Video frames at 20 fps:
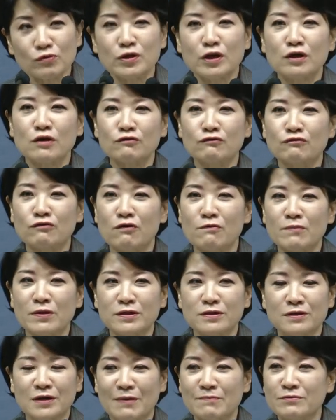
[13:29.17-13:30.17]
내가
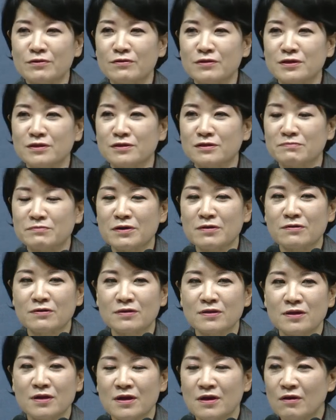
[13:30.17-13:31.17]
구원받은 감격이
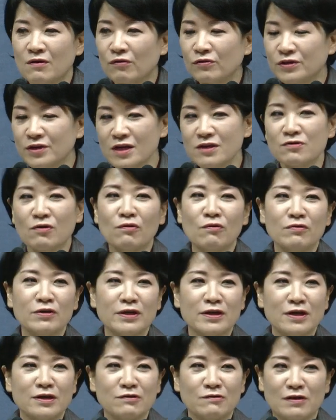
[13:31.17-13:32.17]
있으면 어떻게
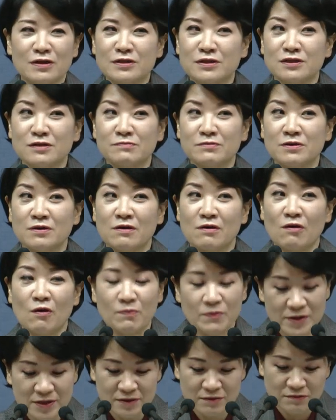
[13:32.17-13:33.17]
영혼에 대한 관심이
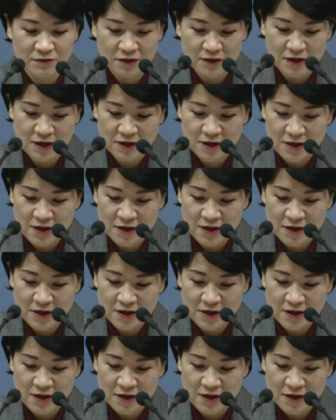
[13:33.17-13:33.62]
없겠습니까?